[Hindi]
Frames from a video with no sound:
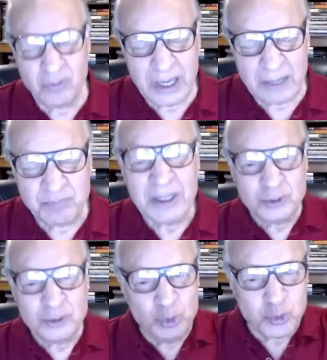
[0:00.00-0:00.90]
हुआ है
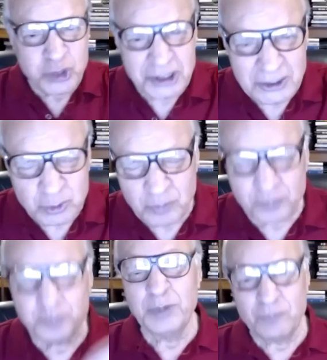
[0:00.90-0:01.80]
जूते तक तो
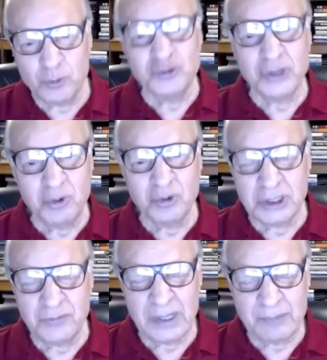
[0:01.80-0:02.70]
महफूज नहीं होते
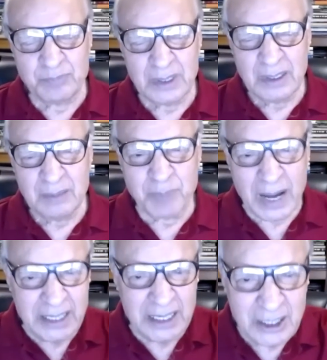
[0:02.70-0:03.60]
वहां
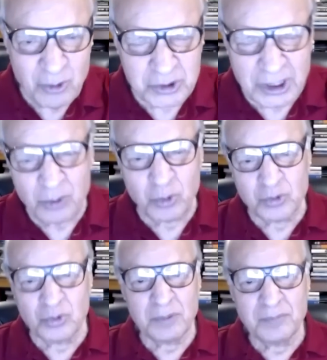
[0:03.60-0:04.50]
पानी नहीं होता लोटों के